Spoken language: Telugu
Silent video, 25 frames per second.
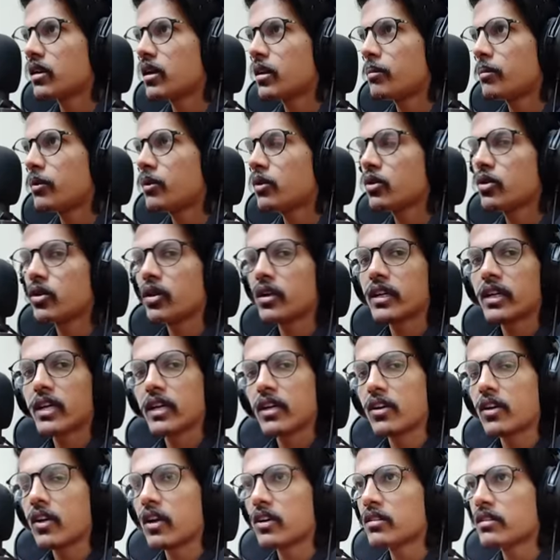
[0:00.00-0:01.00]
అప్పుడు ఇంకొక టెన్
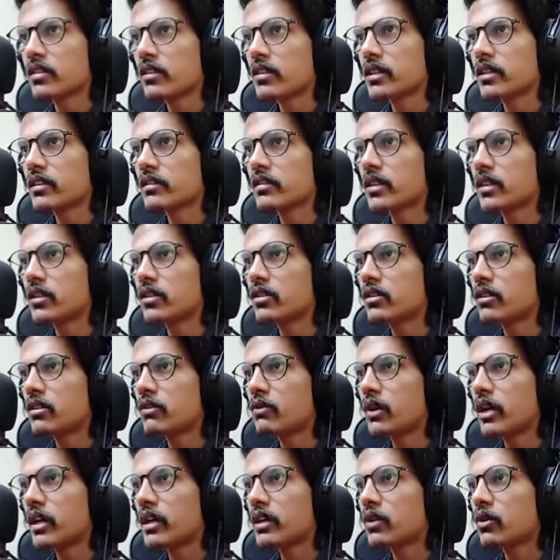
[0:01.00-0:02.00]
హార్సెస్ని తీస్తాను
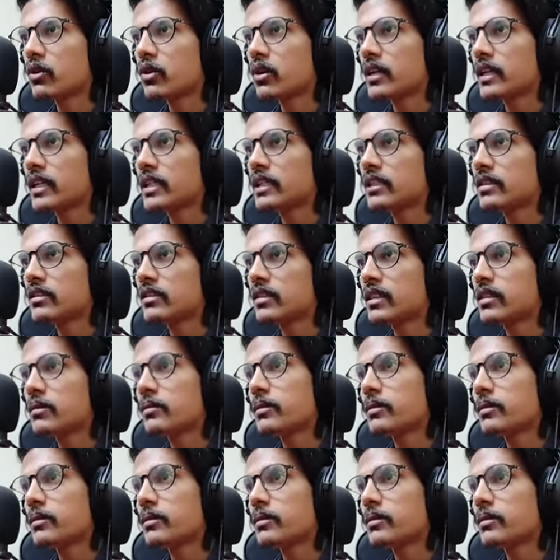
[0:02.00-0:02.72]
వాటిని కూడా ట్రైన్ చేసి అది